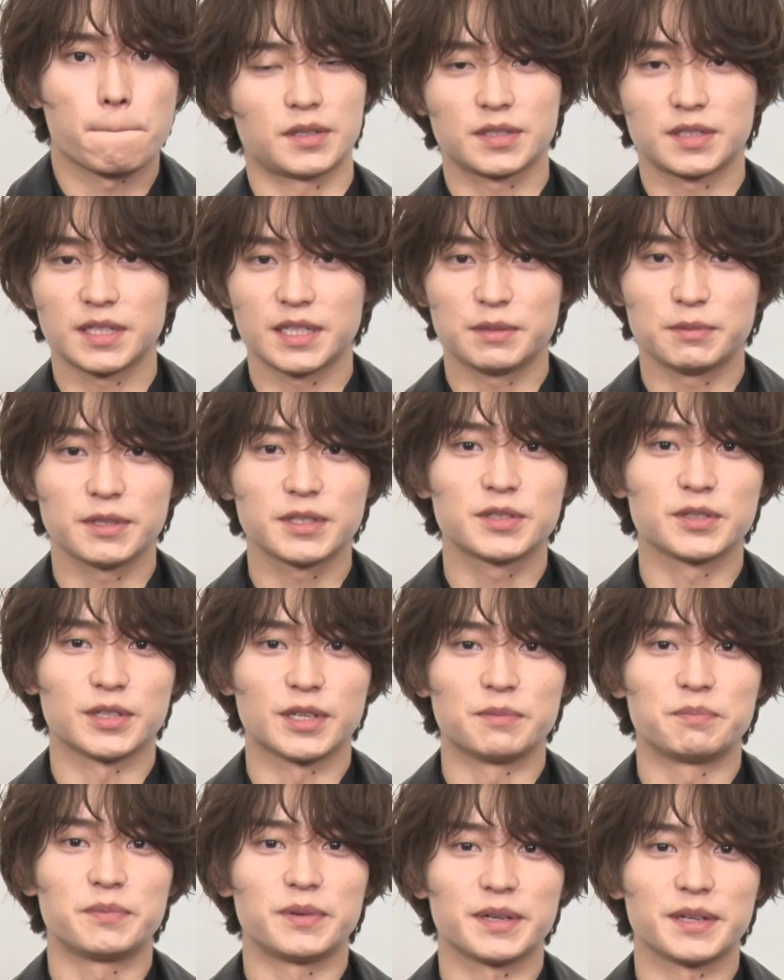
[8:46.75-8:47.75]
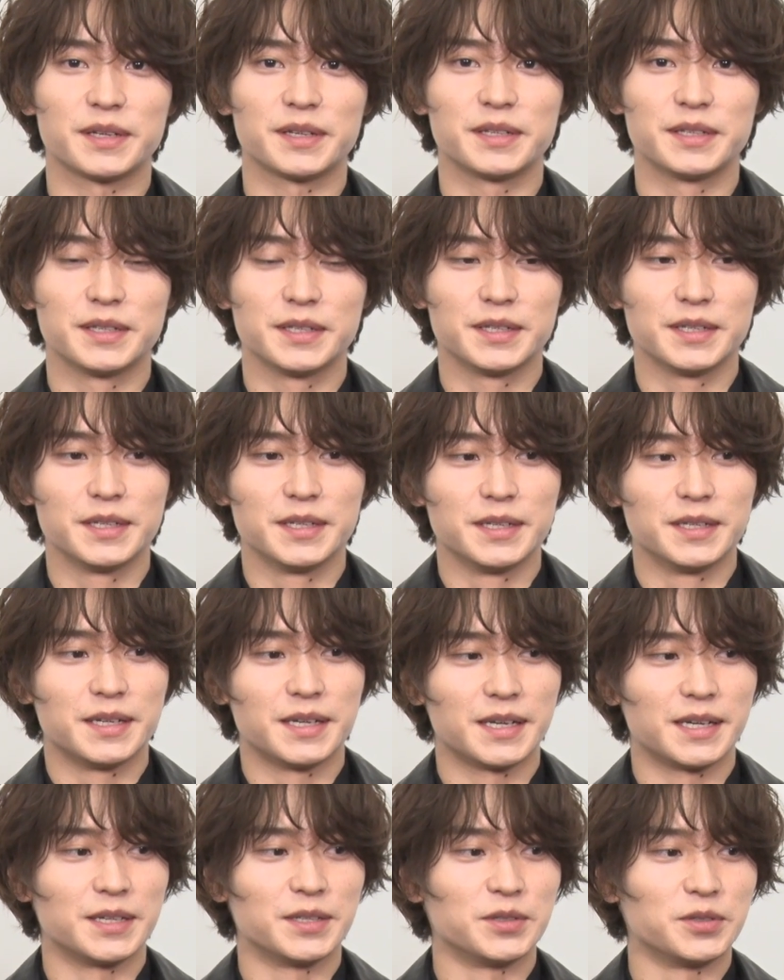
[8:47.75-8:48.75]
重ねいますよやっぱり
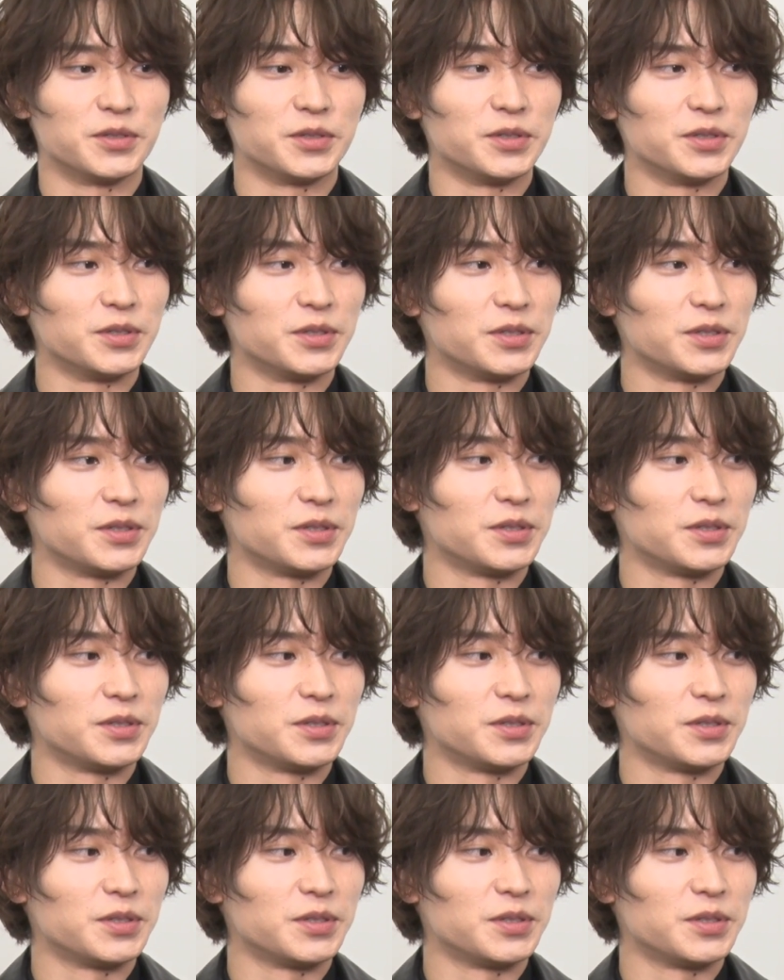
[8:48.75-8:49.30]
あの